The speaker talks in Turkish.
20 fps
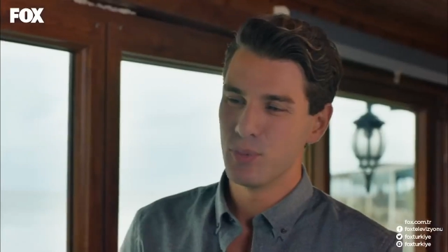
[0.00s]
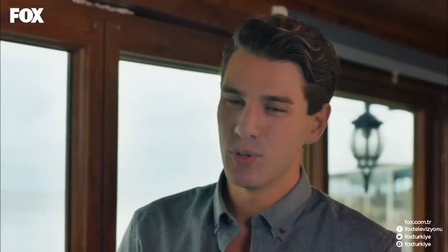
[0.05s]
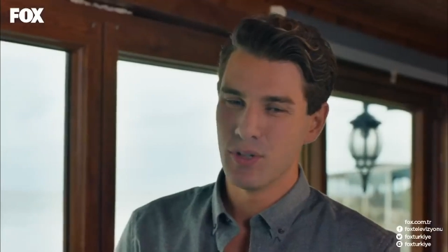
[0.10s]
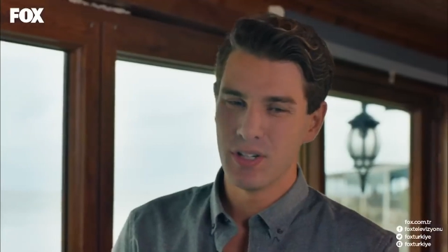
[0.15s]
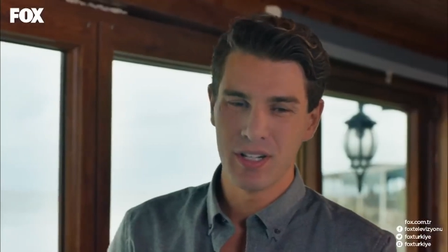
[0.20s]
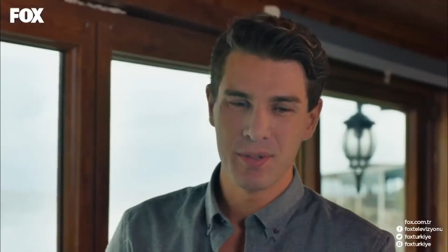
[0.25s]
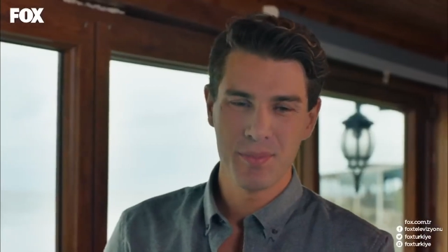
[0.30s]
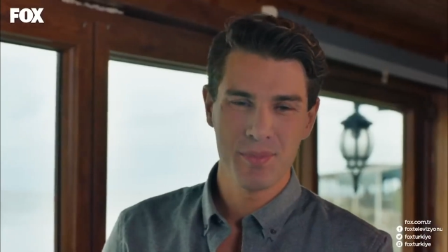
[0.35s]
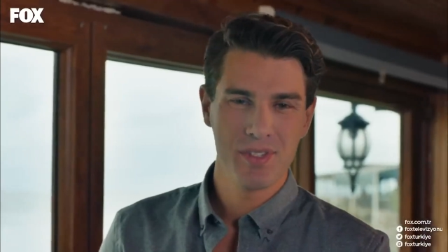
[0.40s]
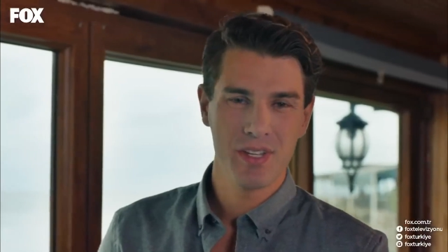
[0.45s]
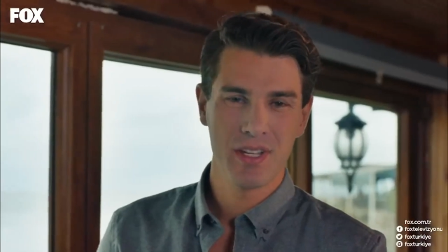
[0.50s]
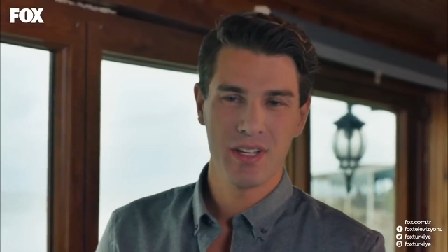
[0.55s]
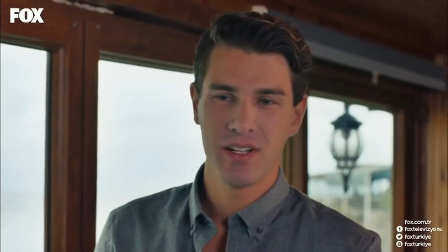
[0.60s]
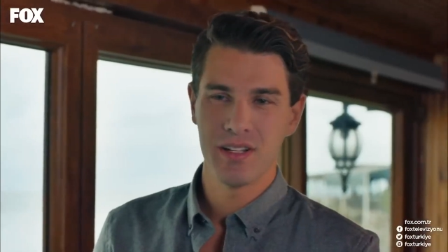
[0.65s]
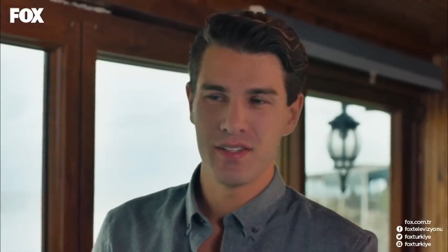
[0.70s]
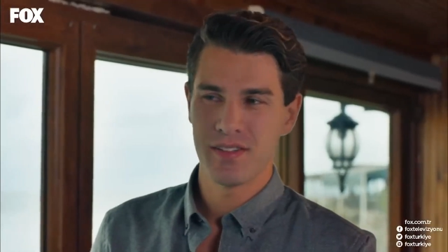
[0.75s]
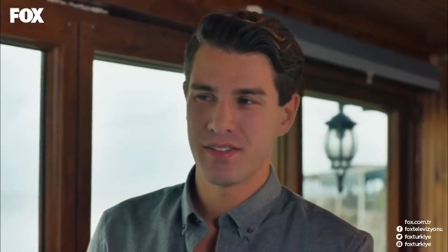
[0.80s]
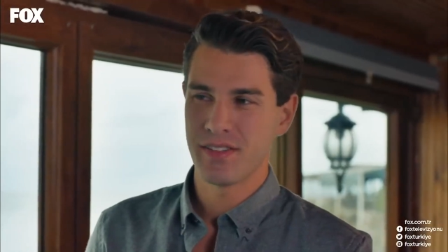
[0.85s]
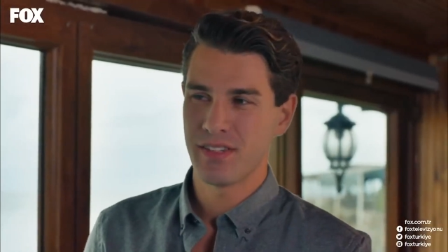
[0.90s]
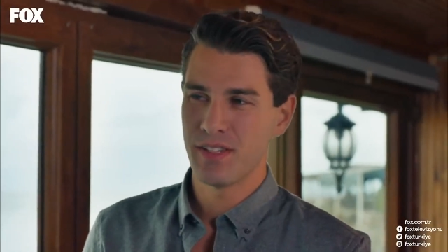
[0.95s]
Bu aramızda
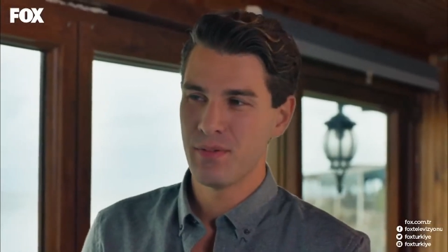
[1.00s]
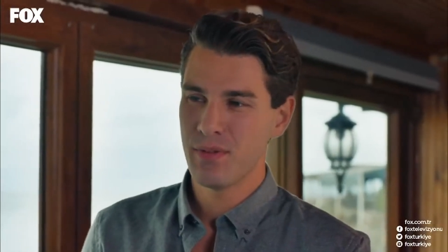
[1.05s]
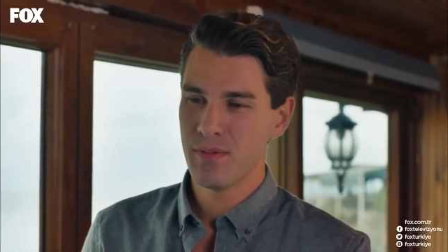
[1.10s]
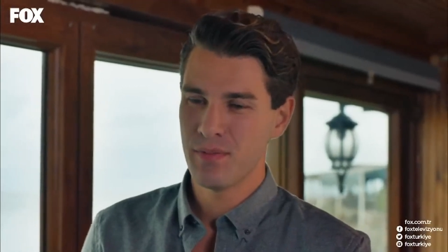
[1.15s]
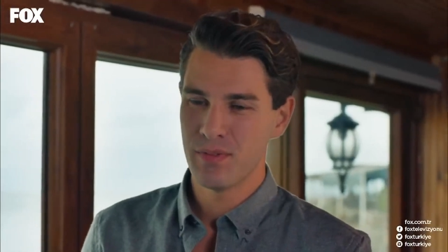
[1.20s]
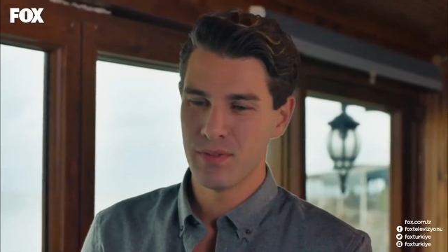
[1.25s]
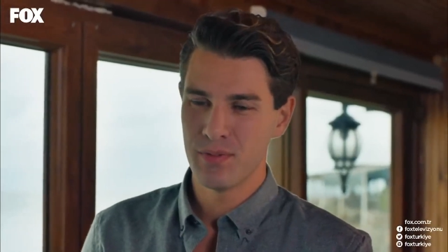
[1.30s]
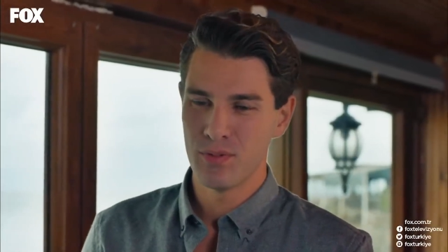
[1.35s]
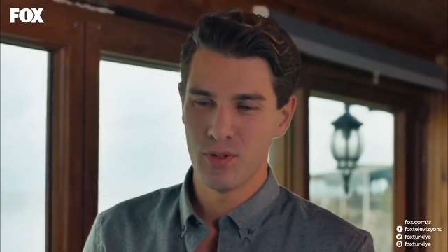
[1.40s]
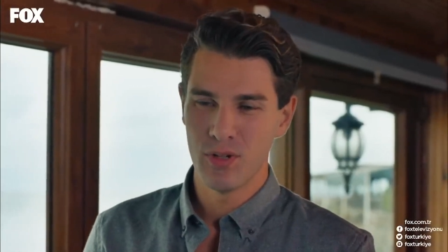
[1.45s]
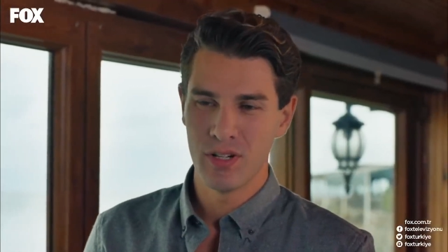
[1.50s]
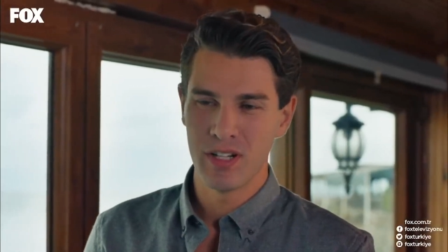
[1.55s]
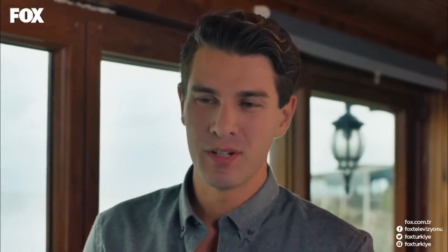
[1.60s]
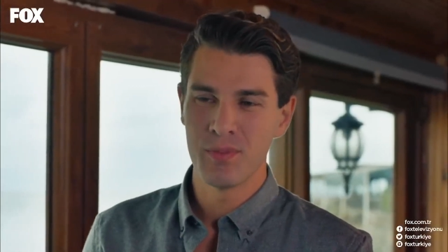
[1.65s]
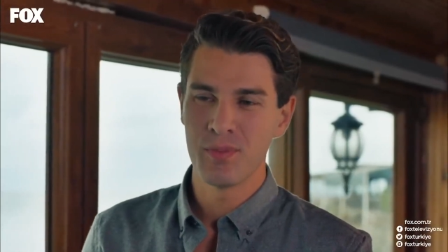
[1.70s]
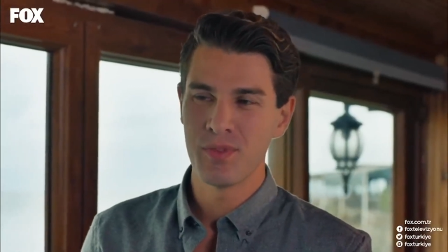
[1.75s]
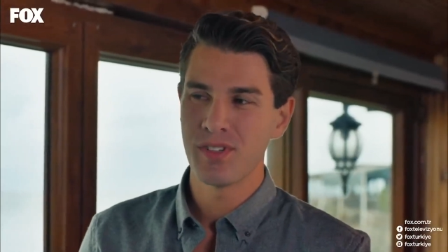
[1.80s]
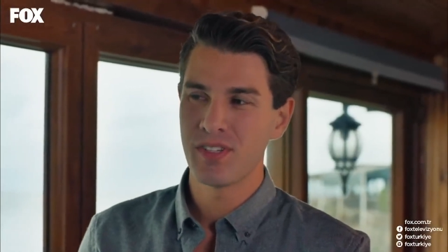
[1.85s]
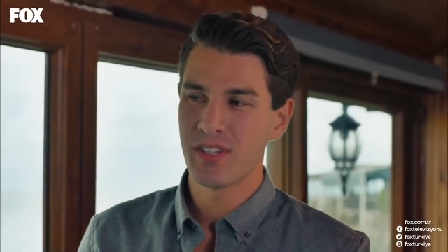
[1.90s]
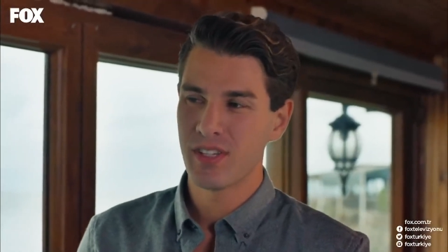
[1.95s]
kalsın tamam mı? Bu
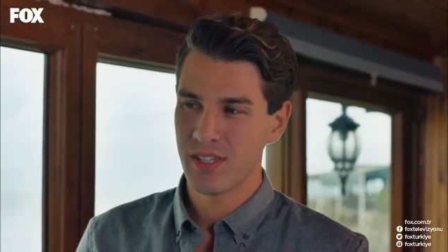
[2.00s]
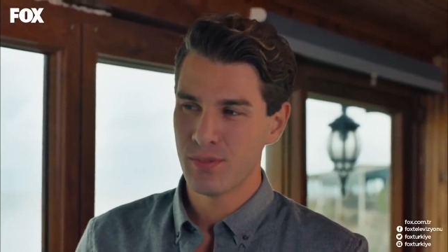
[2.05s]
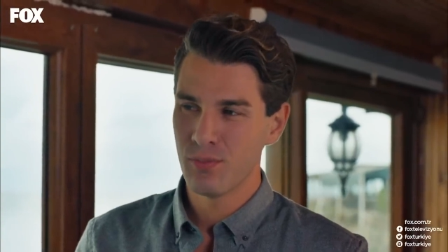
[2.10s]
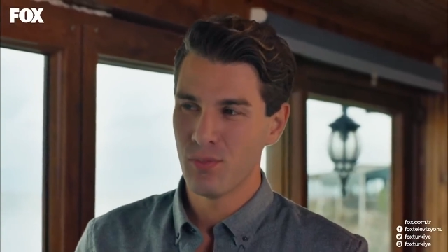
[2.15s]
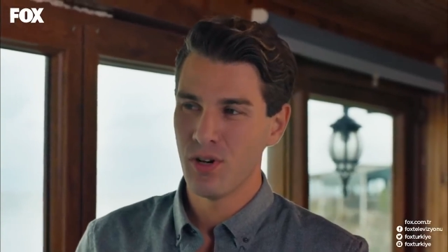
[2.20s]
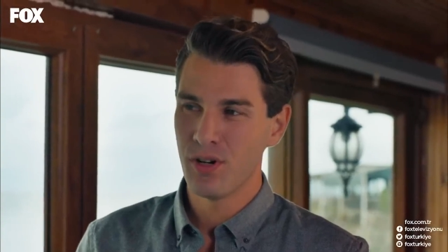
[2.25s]
aramızdaki